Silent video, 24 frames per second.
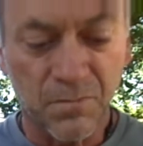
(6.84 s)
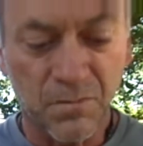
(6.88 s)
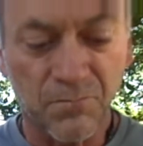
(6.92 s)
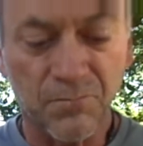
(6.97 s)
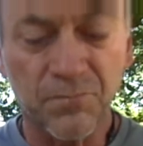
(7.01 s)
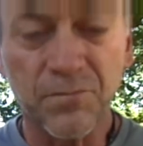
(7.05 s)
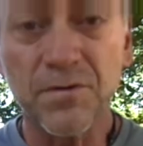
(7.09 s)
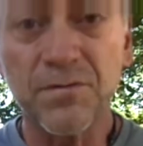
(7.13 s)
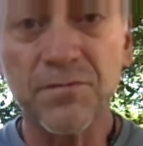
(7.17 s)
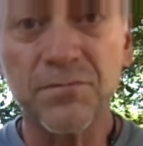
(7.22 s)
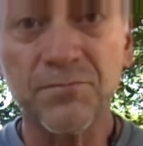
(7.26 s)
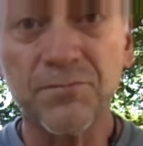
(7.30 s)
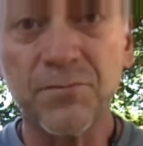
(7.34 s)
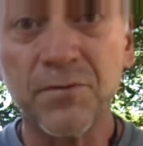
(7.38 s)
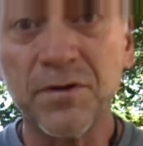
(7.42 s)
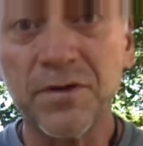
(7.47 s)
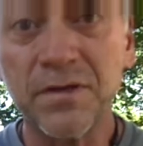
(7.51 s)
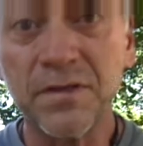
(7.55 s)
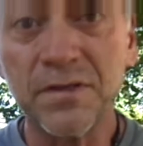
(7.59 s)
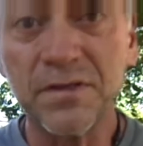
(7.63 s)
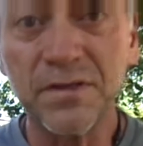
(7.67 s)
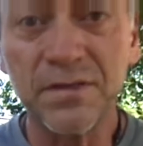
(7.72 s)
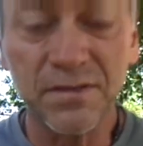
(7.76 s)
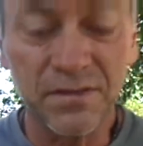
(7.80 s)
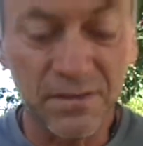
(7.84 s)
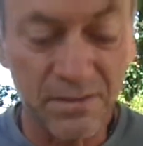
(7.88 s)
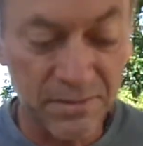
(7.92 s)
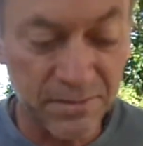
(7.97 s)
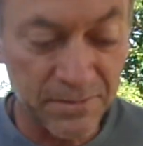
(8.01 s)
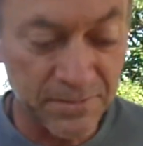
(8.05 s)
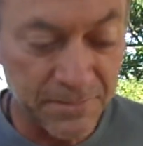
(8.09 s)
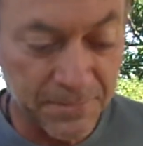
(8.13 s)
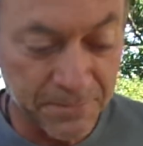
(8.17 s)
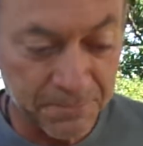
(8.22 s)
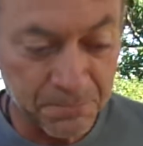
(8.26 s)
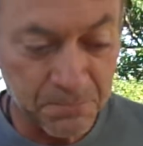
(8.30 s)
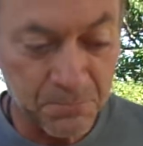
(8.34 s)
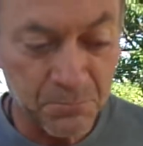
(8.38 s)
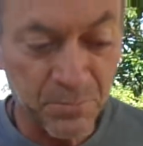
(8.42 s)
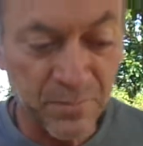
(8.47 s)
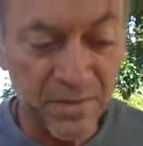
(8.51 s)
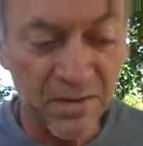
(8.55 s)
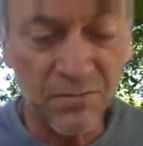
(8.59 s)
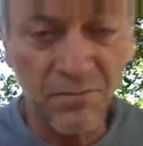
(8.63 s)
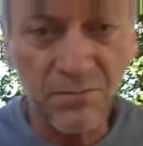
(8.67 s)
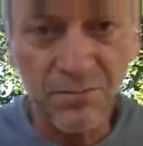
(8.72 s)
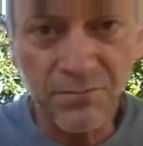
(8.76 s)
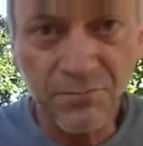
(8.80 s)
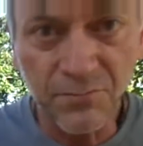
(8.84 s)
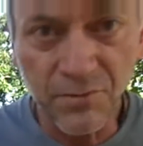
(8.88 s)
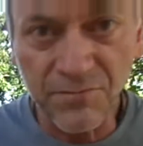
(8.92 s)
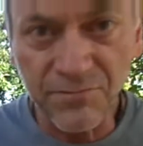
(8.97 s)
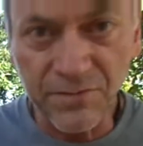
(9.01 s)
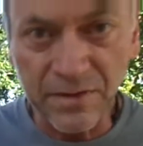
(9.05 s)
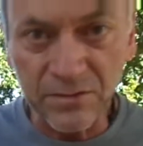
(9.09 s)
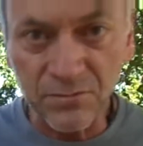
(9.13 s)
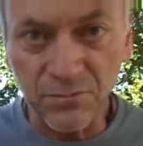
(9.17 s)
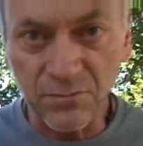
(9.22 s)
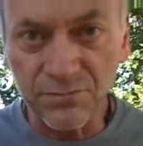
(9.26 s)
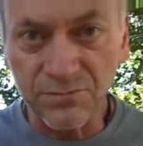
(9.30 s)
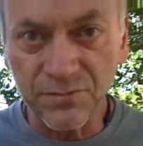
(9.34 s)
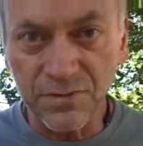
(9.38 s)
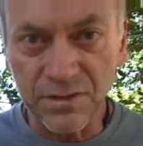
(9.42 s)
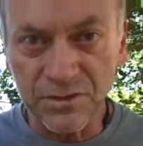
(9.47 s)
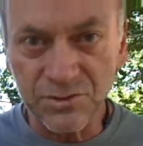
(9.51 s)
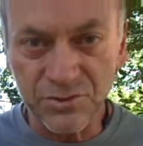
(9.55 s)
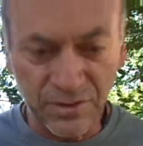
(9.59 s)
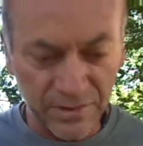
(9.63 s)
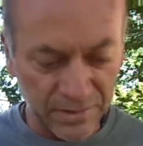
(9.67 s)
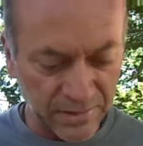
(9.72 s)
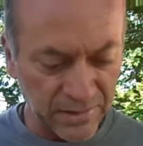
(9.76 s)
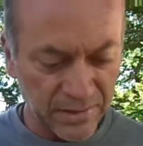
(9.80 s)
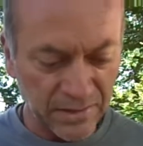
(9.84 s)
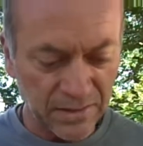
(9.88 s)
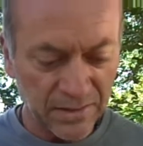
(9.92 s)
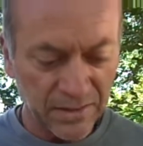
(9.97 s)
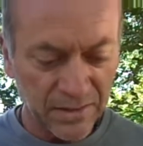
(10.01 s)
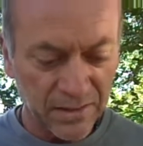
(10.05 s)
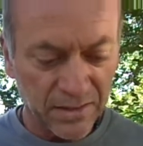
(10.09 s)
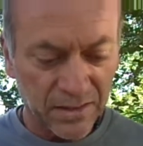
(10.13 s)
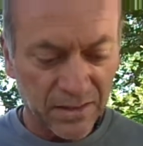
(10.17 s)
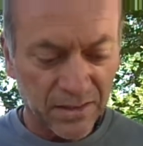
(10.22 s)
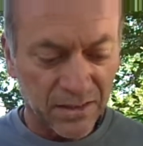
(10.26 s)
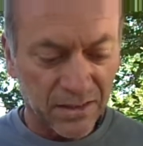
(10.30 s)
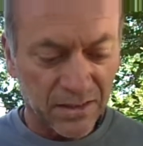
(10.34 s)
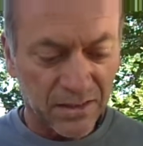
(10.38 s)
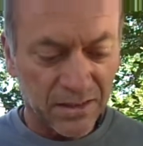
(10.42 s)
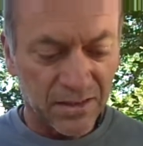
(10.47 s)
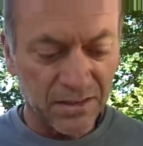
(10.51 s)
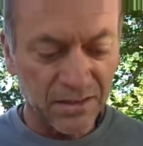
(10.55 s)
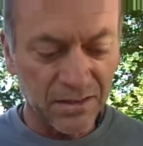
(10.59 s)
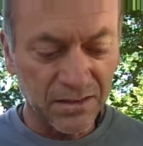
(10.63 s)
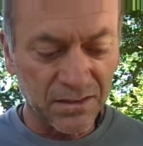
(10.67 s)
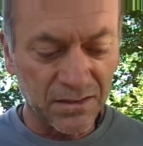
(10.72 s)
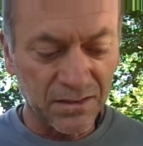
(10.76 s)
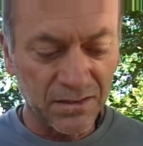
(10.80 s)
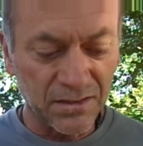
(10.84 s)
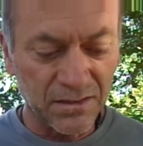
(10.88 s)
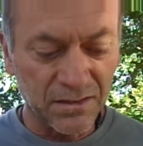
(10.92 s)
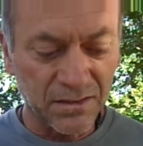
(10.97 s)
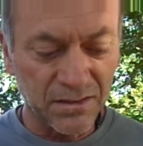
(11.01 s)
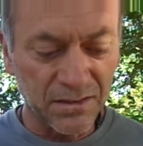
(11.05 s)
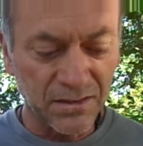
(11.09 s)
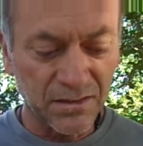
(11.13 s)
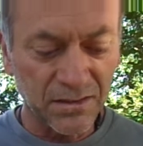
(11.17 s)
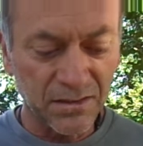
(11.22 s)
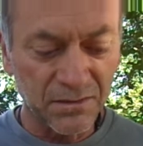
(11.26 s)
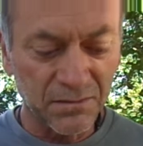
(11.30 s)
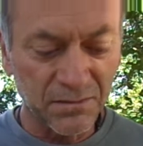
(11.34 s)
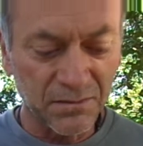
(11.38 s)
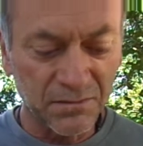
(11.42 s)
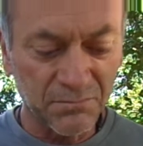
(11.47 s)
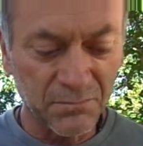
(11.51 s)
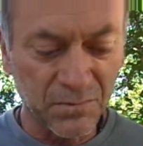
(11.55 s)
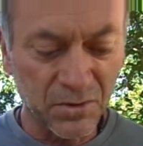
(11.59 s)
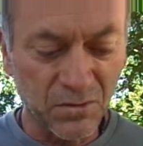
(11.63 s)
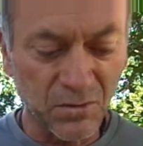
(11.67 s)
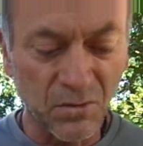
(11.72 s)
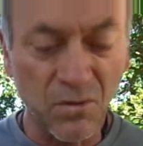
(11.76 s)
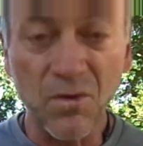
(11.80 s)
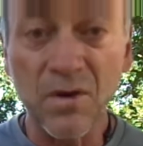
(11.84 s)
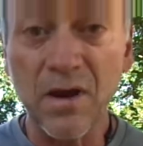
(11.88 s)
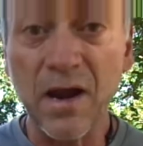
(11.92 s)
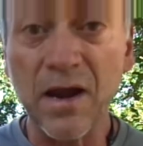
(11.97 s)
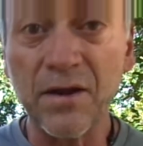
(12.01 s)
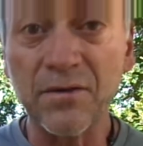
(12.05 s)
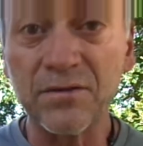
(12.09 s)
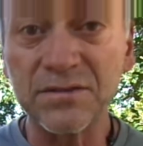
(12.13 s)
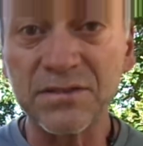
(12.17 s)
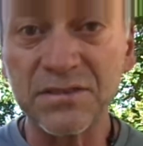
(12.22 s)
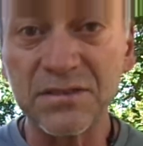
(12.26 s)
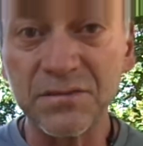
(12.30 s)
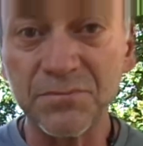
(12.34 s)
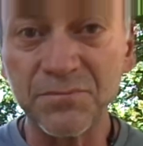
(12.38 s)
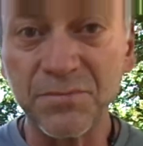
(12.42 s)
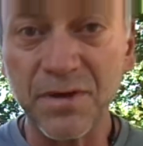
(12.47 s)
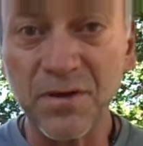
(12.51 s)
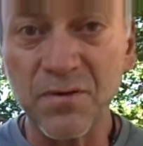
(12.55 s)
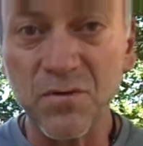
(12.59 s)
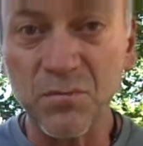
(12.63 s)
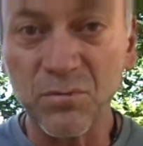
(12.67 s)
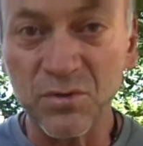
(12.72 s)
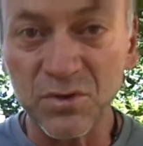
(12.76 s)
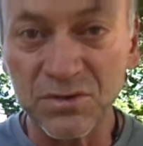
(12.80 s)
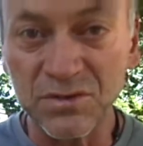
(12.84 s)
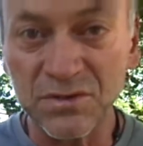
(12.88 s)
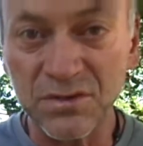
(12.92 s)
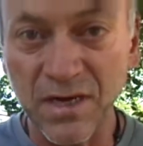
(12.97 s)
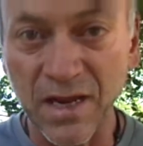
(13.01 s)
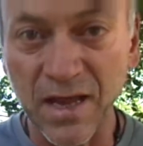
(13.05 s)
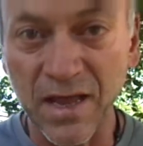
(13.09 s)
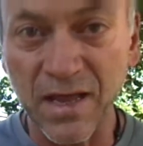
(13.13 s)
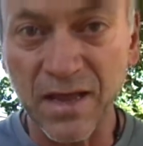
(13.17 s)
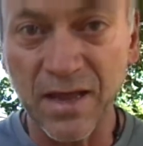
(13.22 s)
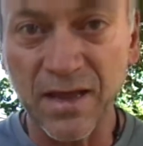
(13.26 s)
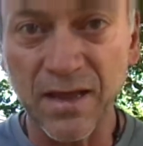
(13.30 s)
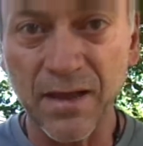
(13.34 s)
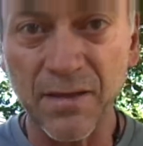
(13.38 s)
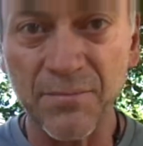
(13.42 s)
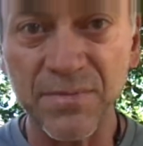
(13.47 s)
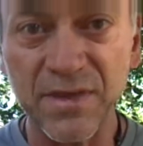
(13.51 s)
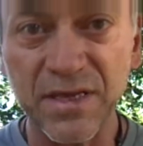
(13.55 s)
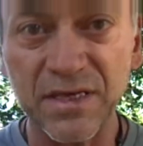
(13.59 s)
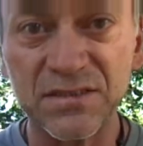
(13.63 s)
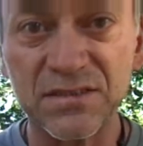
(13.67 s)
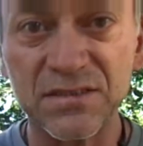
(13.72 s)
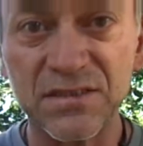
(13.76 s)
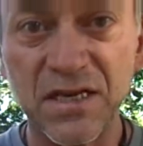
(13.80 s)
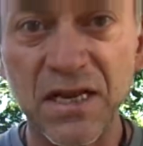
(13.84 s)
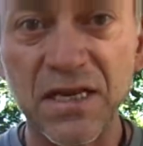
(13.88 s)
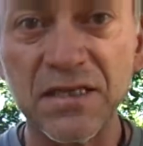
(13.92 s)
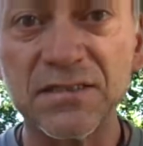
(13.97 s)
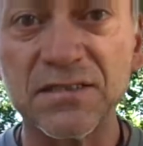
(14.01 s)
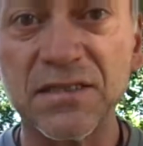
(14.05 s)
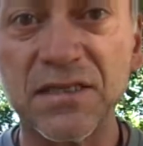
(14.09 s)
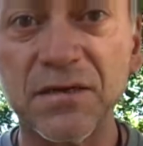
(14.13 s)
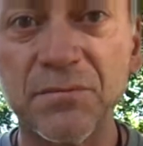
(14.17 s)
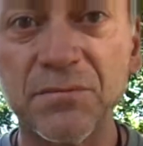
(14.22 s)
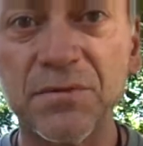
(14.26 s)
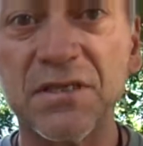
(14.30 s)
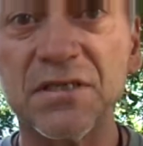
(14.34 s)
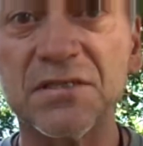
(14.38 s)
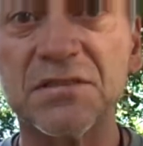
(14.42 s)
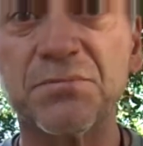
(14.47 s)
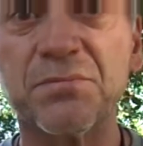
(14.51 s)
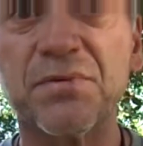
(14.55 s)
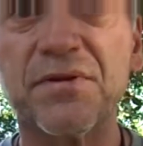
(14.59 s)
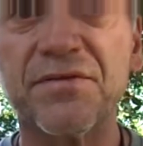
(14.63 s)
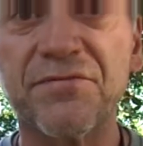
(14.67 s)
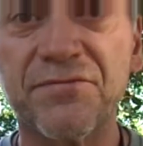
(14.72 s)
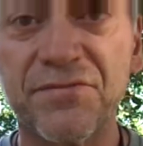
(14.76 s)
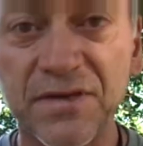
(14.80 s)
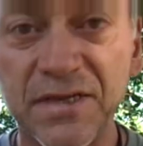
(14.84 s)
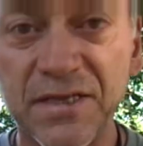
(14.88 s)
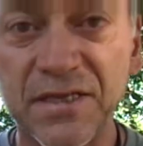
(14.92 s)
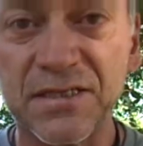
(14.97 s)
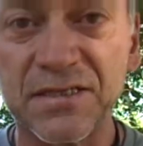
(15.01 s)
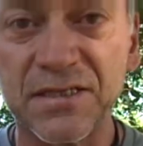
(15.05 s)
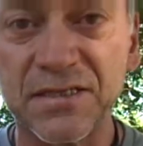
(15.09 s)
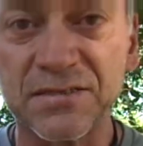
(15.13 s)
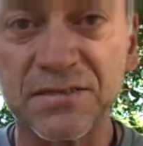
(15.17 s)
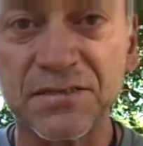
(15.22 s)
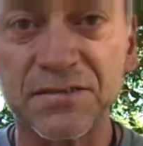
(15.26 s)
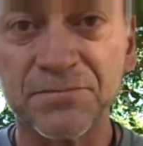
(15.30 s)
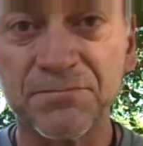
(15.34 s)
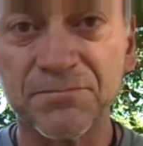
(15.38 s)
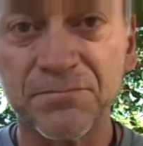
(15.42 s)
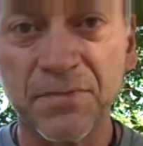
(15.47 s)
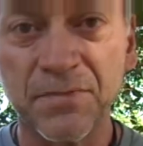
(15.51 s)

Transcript: foi, foi, foi feito um vídeo aí e me colocaram assim para eu mostrar as minhas três lâminas preferidas.